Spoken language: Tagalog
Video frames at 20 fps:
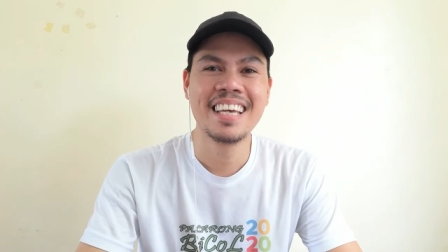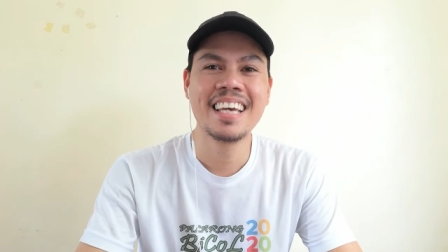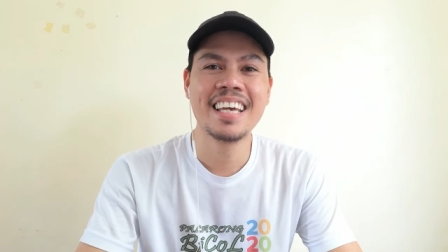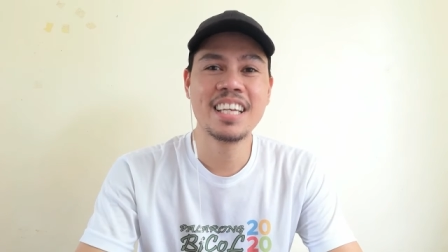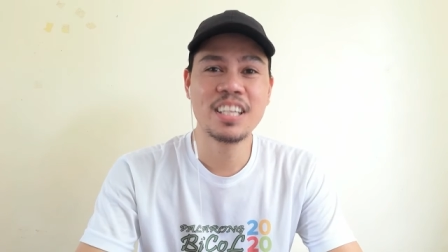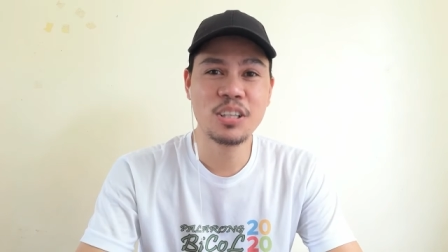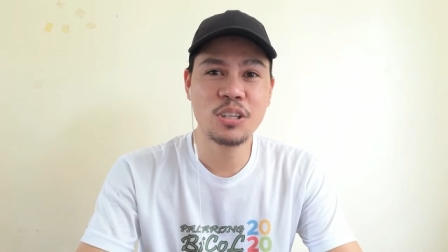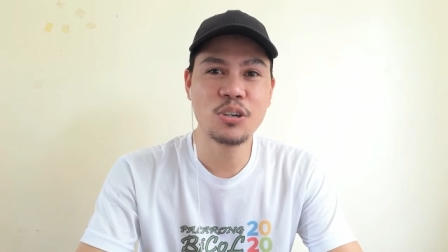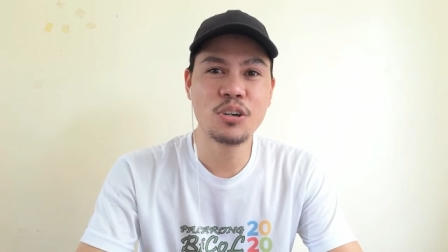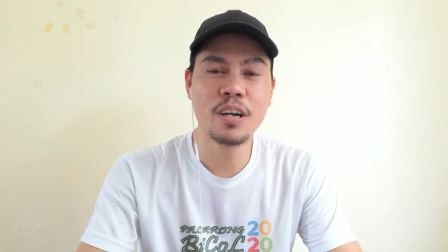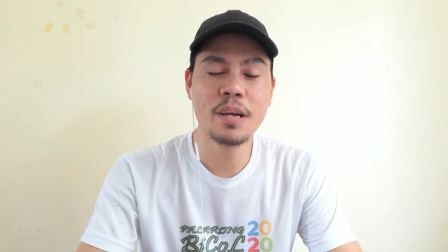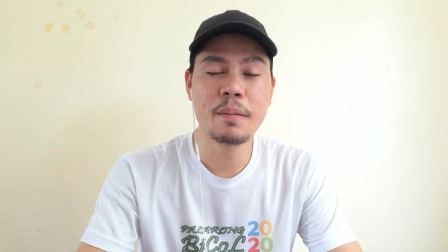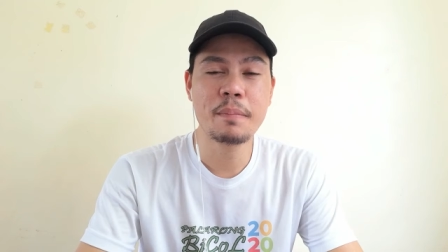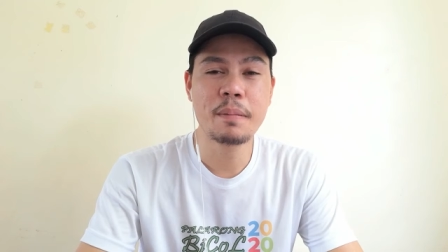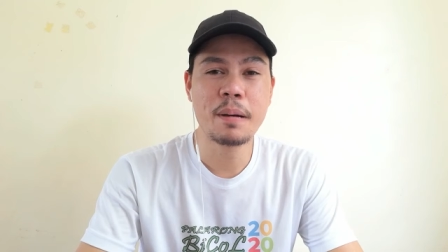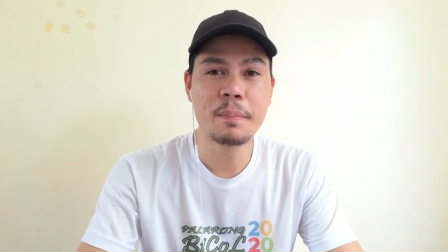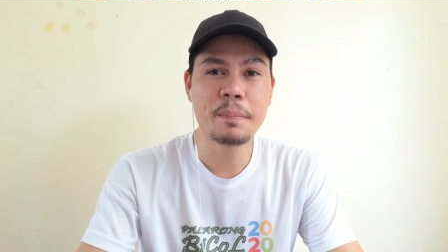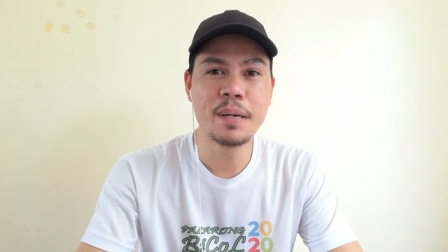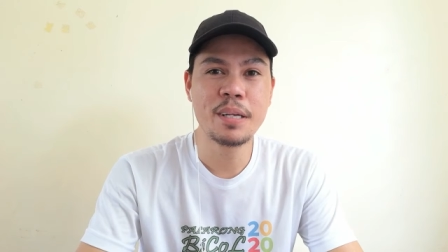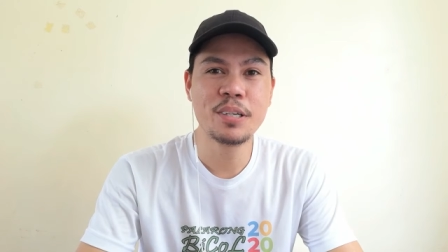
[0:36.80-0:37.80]
Ito ay
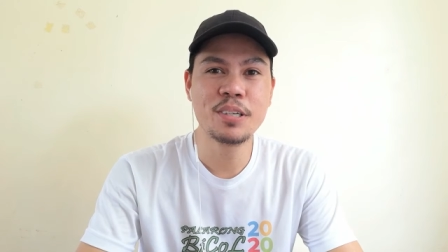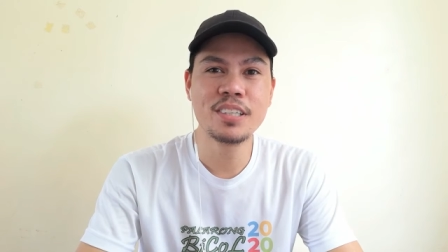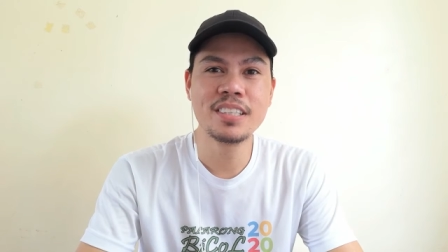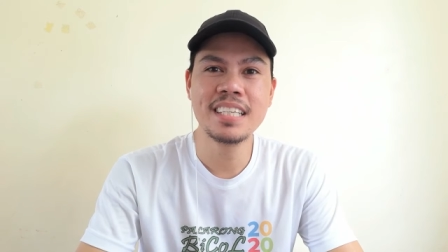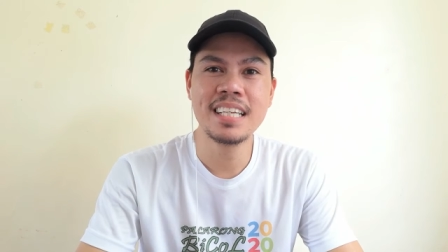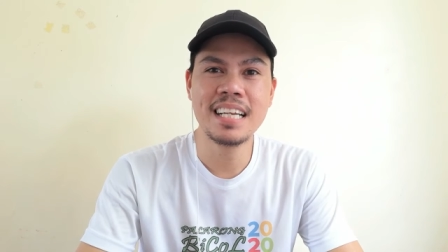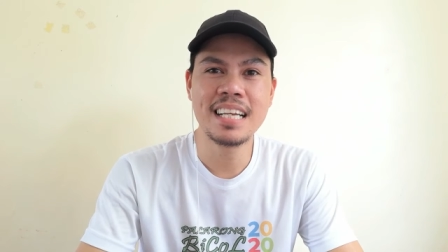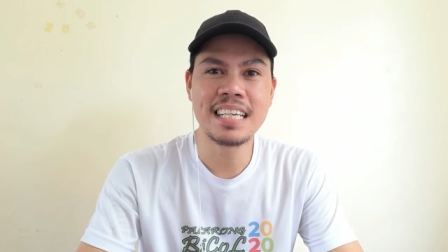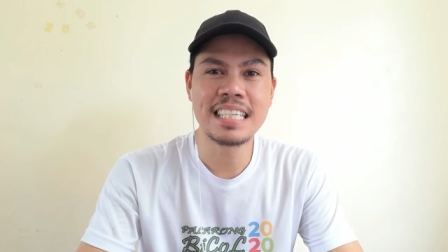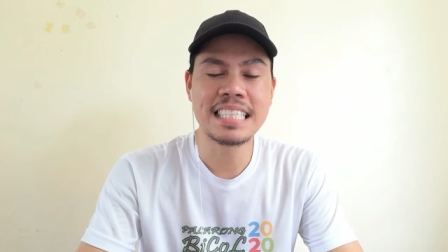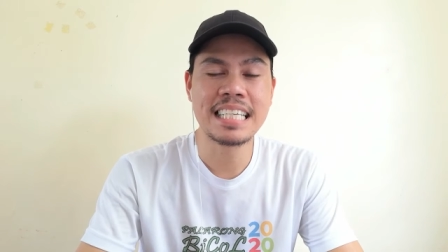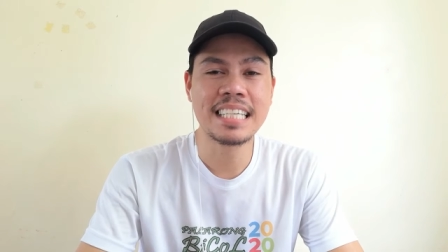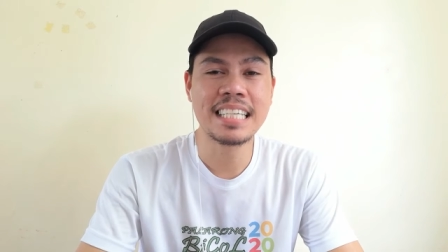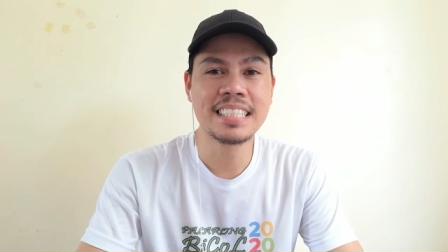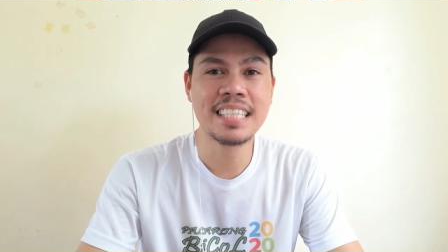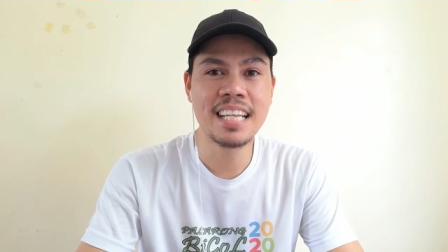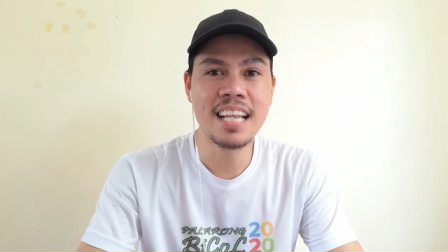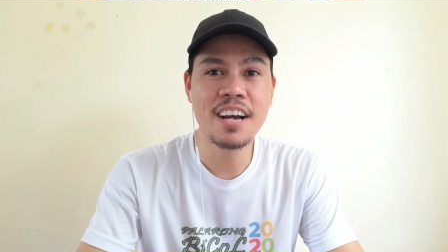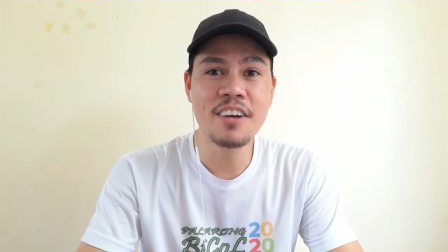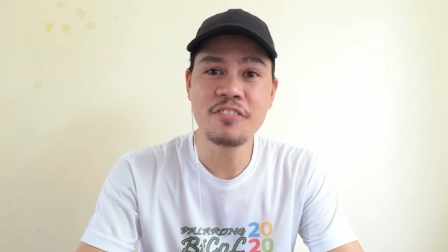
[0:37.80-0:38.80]
mapapanood nila sa
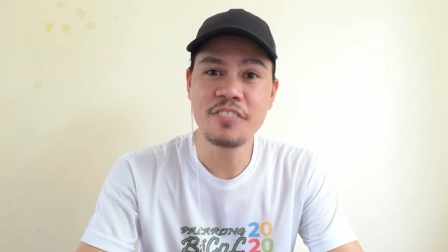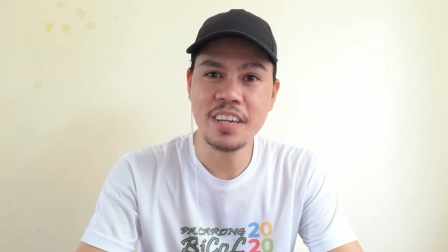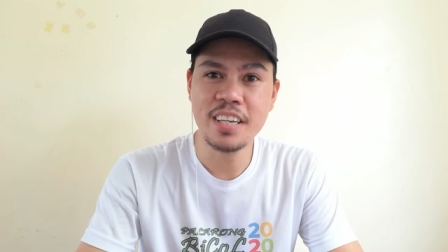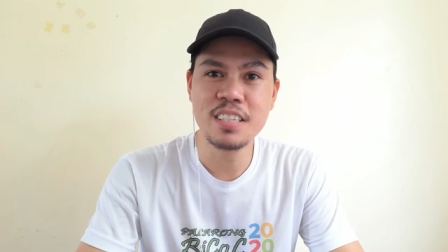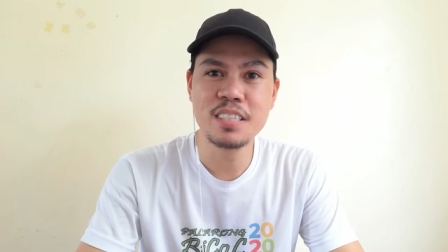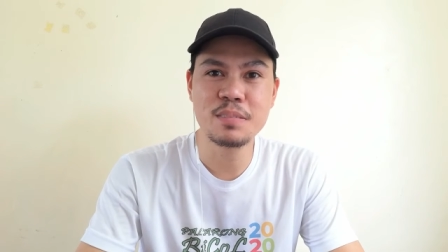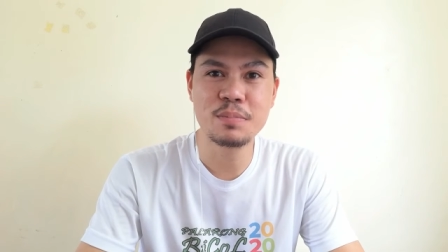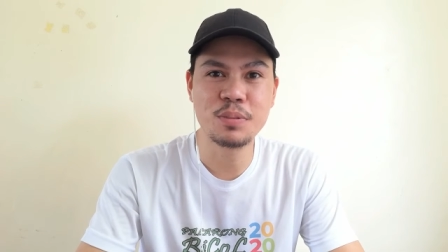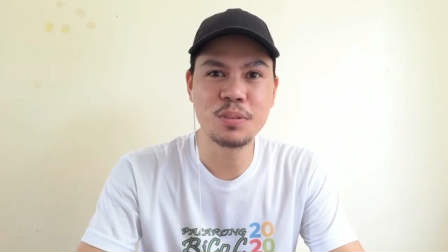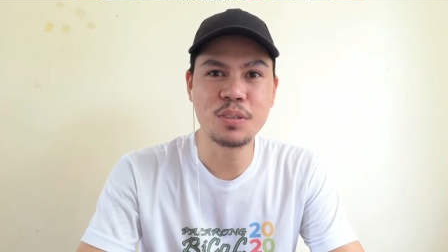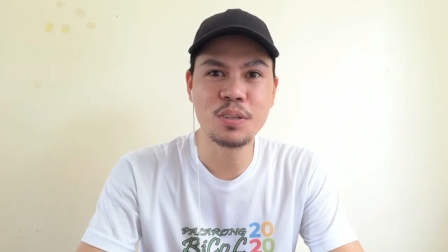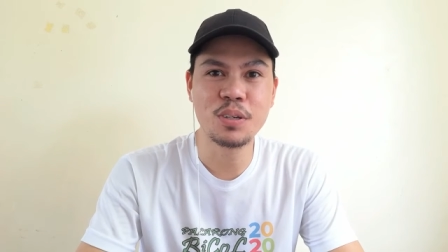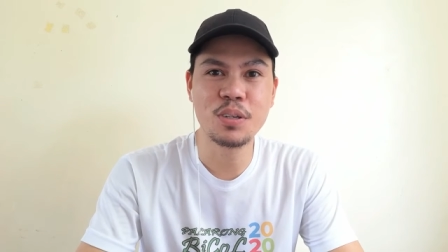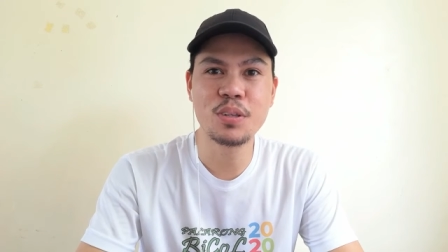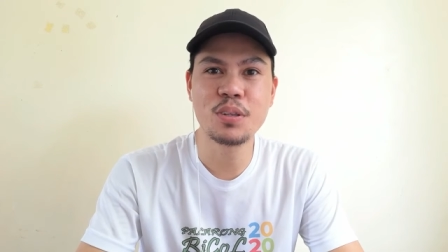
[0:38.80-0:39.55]
kanilang Facebook